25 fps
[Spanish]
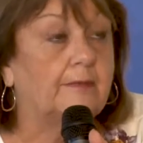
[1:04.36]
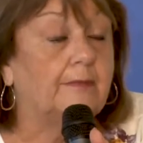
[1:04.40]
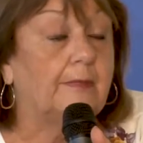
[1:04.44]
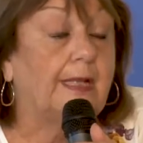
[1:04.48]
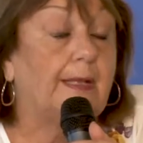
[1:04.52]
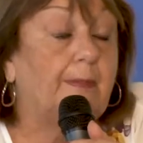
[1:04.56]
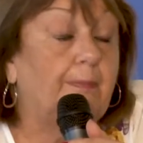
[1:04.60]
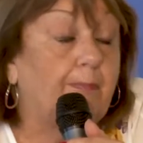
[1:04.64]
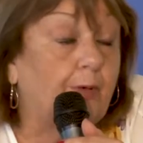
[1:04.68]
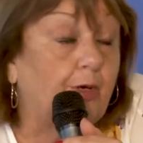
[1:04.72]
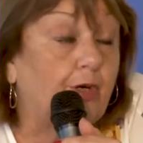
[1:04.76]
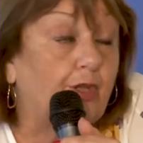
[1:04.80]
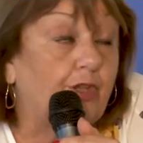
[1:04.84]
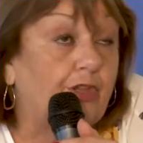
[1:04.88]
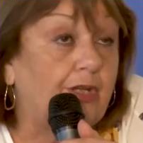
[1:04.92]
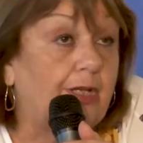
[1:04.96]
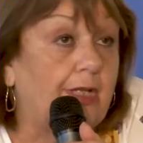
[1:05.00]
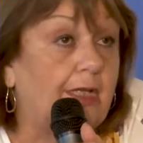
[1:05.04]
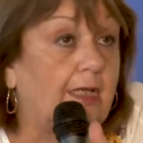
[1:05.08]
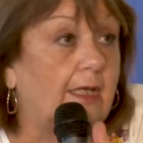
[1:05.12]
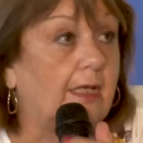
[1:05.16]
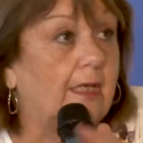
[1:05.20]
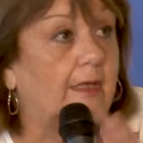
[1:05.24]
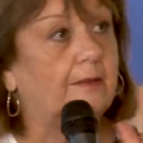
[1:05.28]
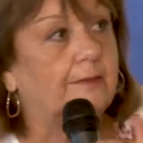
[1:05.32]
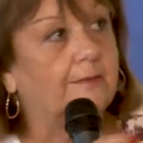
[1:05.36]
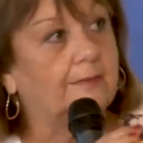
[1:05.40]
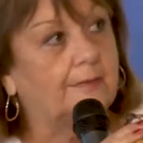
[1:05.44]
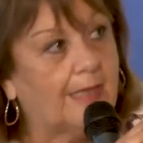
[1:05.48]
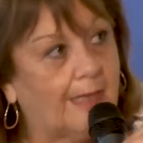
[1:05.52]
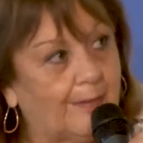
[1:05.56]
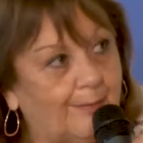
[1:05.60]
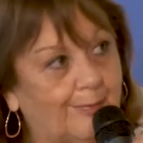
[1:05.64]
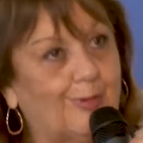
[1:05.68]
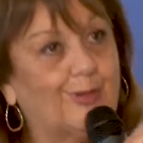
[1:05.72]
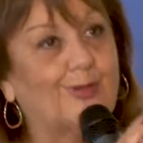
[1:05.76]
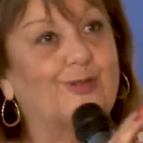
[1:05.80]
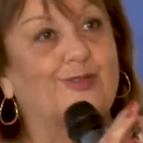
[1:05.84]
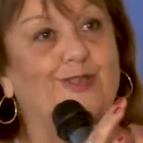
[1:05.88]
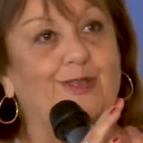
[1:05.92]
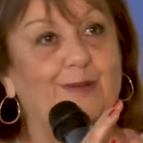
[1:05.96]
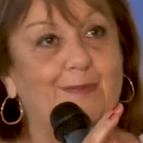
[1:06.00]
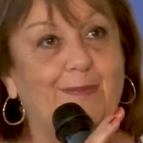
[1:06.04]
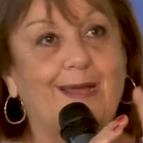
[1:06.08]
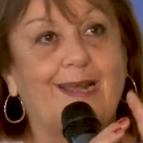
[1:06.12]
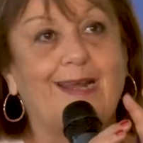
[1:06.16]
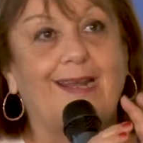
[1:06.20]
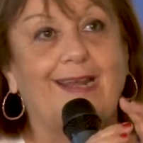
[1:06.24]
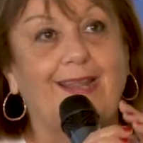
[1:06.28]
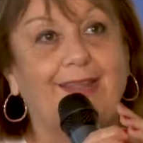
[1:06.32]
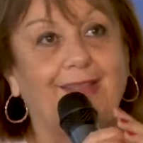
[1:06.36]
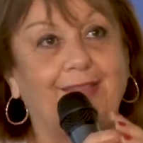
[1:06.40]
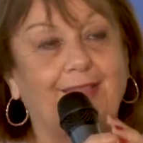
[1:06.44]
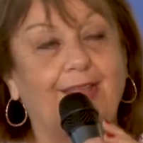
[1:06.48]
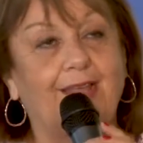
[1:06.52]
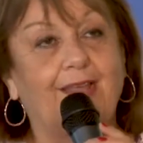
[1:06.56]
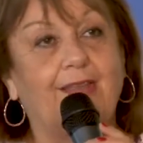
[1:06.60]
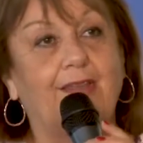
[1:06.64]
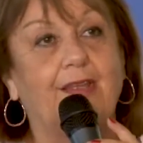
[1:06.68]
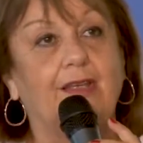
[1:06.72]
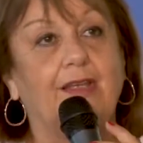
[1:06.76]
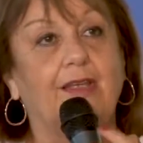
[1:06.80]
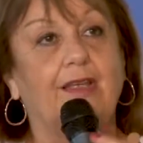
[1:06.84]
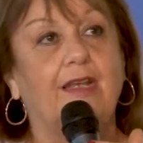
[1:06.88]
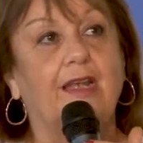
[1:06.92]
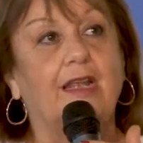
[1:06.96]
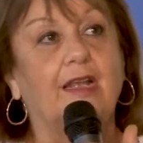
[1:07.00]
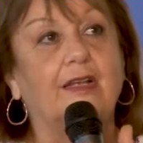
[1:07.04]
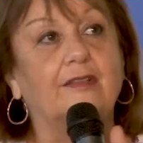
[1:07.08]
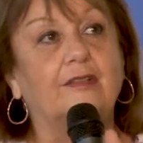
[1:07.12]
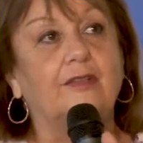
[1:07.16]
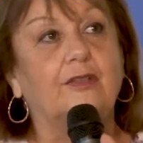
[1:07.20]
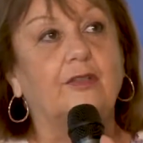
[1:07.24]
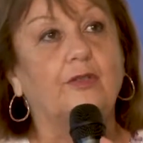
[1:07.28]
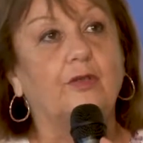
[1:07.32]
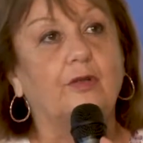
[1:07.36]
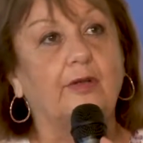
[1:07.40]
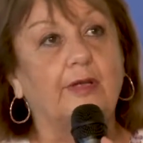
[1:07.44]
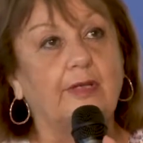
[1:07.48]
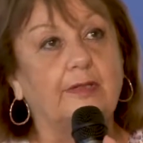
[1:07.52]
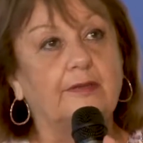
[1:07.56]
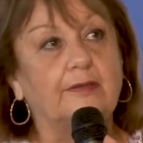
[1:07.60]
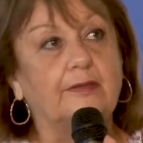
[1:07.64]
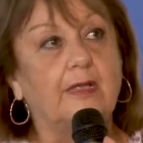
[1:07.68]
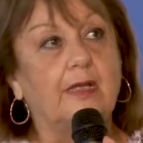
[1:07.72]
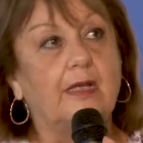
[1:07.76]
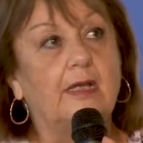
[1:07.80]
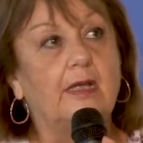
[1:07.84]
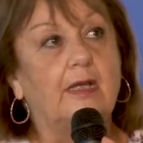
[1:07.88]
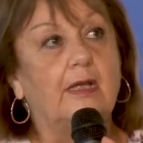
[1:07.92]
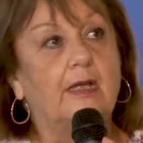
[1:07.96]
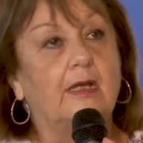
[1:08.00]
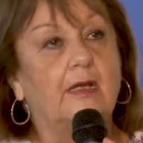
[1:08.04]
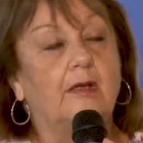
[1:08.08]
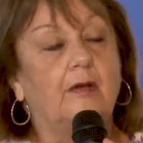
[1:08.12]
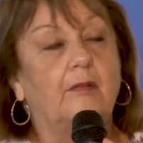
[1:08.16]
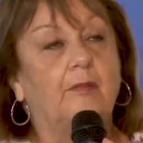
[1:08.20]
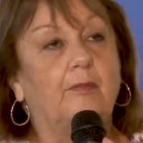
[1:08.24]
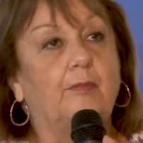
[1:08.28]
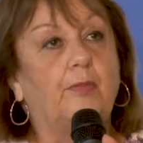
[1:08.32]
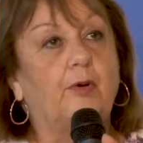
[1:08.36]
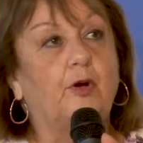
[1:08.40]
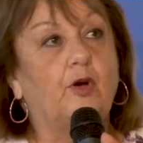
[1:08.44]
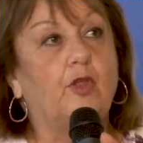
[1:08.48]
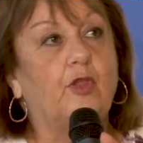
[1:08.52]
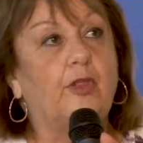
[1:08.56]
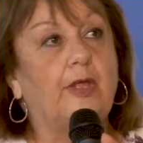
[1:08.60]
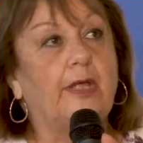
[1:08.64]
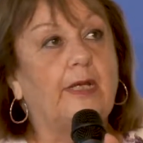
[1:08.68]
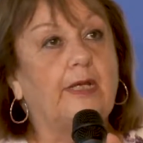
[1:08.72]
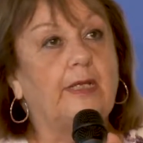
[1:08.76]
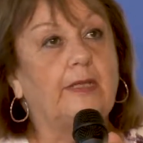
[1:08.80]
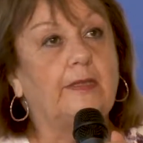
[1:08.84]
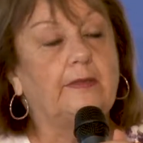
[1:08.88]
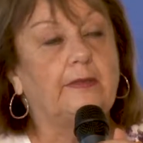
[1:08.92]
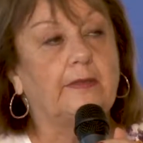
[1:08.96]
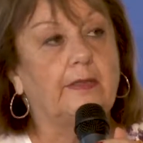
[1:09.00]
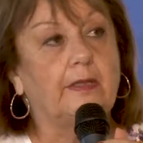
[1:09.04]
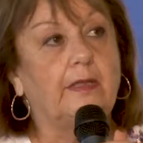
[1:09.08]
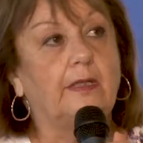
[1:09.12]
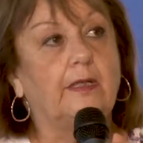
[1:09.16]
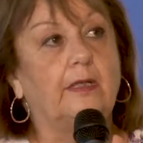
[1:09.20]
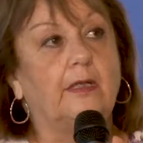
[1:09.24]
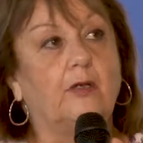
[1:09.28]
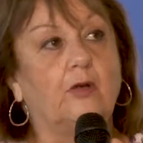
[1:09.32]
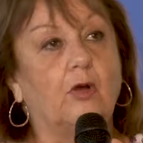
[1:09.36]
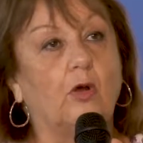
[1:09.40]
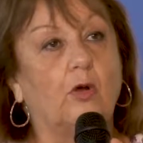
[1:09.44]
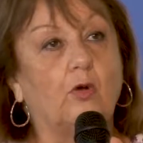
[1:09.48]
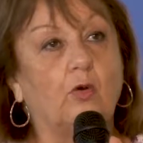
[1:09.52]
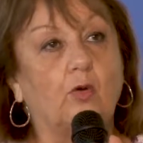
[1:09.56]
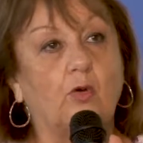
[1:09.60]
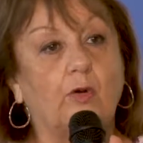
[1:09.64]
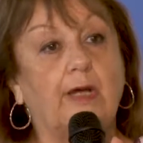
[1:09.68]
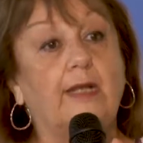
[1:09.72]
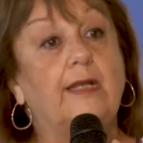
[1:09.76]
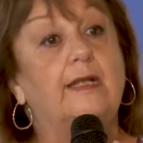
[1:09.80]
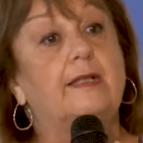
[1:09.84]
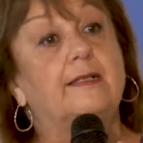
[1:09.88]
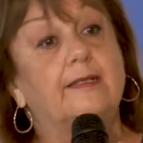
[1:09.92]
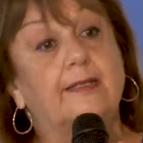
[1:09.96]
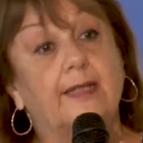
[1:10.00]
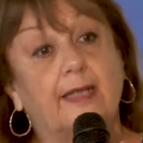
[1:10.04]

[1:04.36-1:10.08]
les podría aproximar la idea de que el éxito es poder este, conjugar el